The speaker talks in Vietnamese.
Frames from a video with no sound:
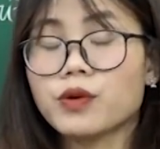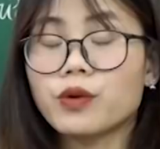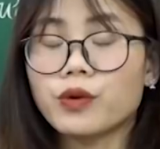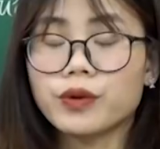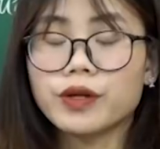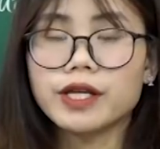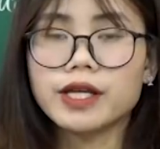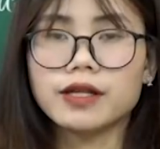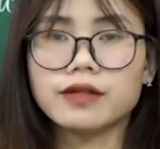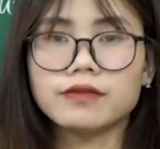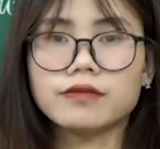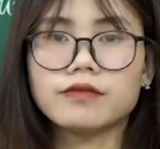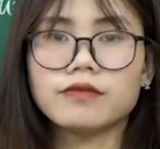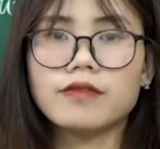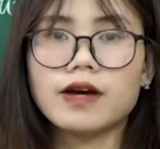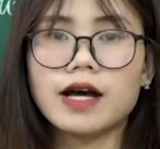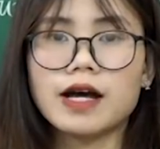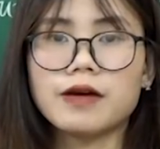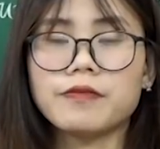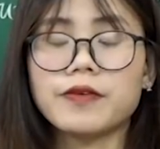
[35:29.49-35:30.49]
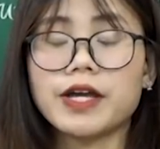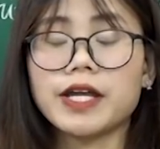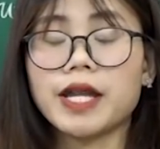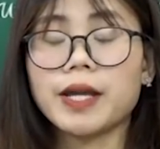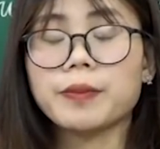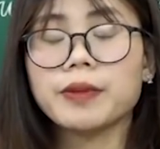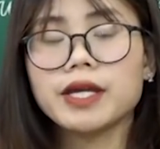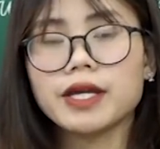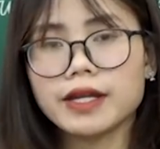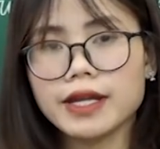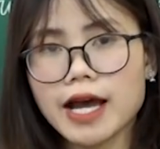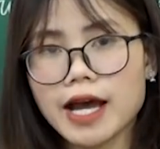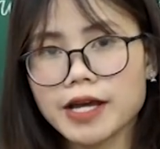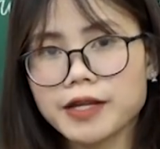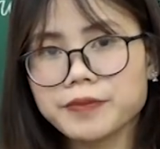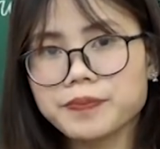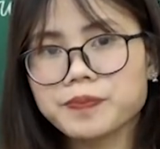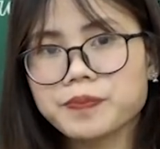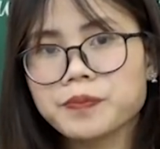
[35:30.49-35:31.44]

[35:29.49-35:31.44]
cổ điển và vẻ đẹp hiện đại.